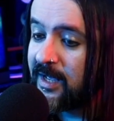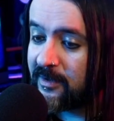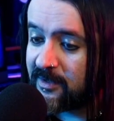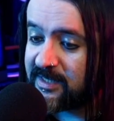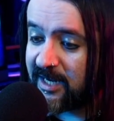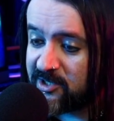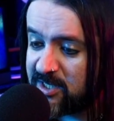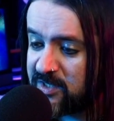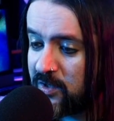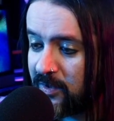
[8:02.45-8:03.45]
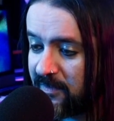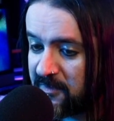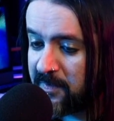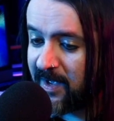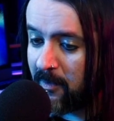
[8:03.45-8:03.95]
La nostra recensione vi
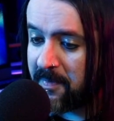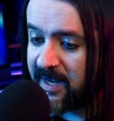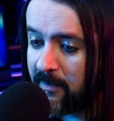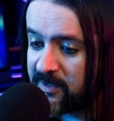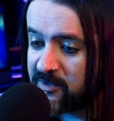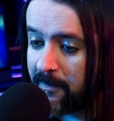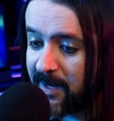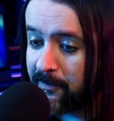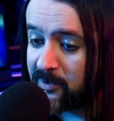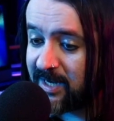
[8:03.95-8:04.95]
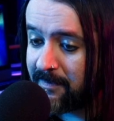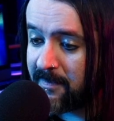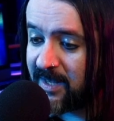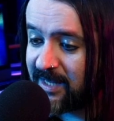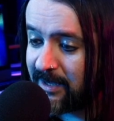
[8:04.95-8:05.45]
spieghiamo perché quest'opera potrebbe
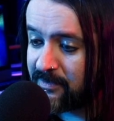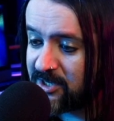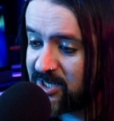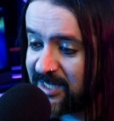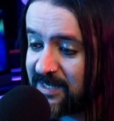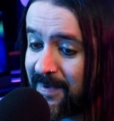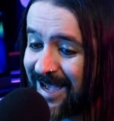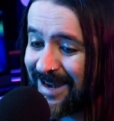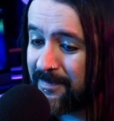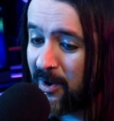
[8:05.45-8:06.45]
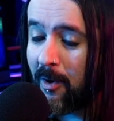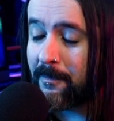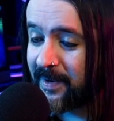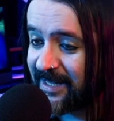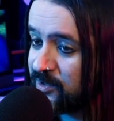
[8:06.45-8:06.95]
meritare una chance magari però a un
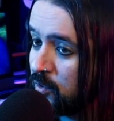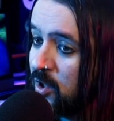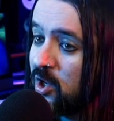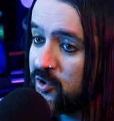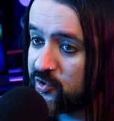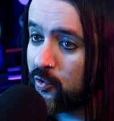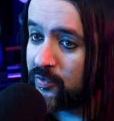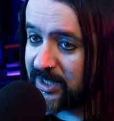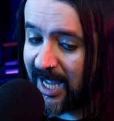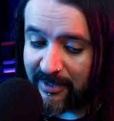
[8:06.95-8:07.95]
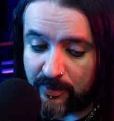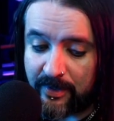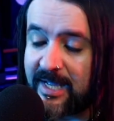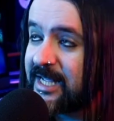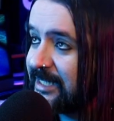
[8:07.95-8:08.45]
prezzo scontato.
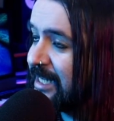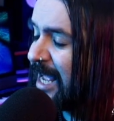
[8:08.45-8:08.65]
Se